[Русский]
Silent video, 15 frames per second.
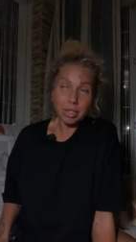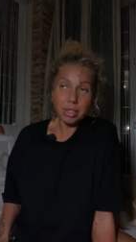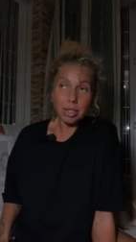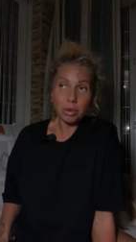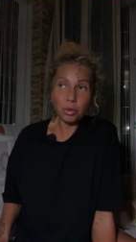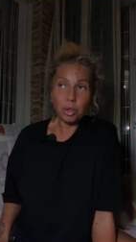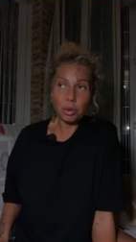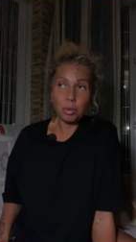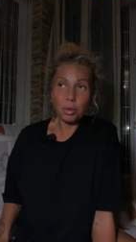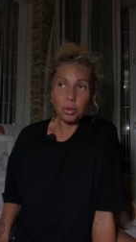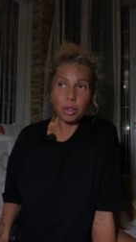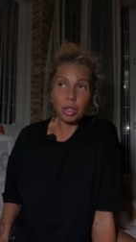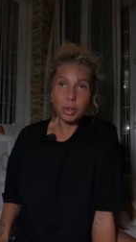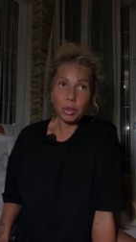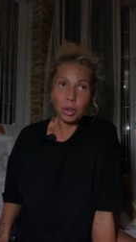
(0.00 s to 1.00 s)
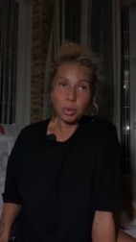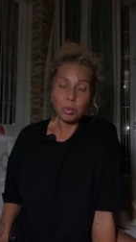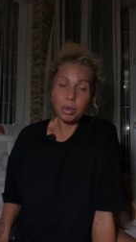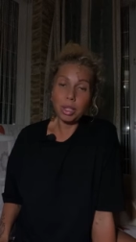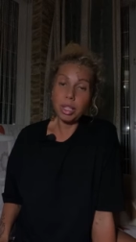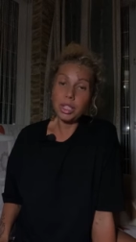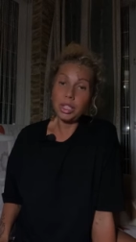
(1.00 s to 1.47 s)
с которыми у нас уже
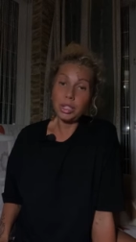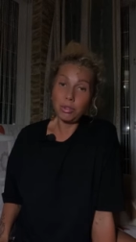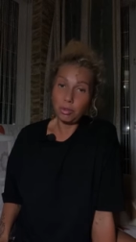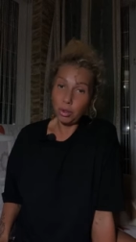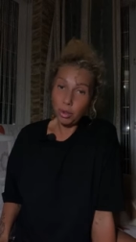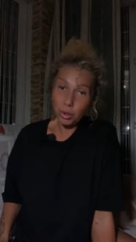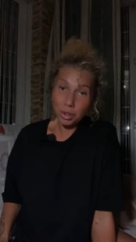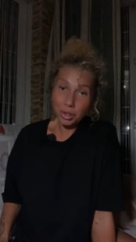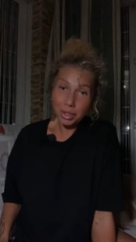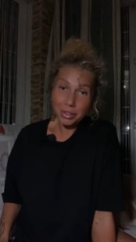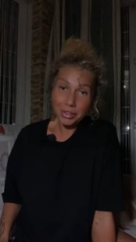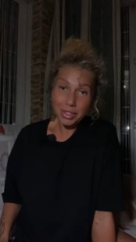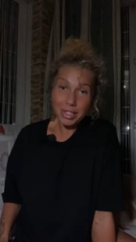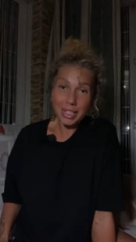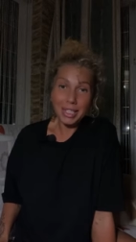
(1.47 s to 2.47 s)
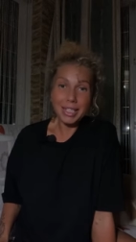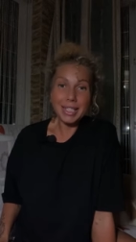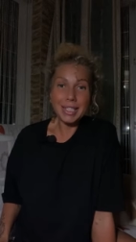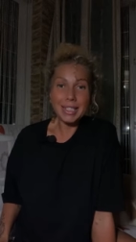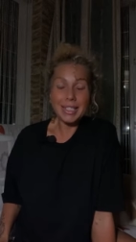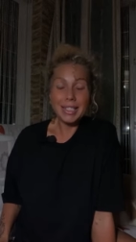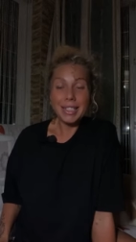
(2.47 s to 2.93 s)
была четвертая
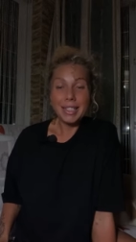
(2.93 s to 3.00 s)
встреча.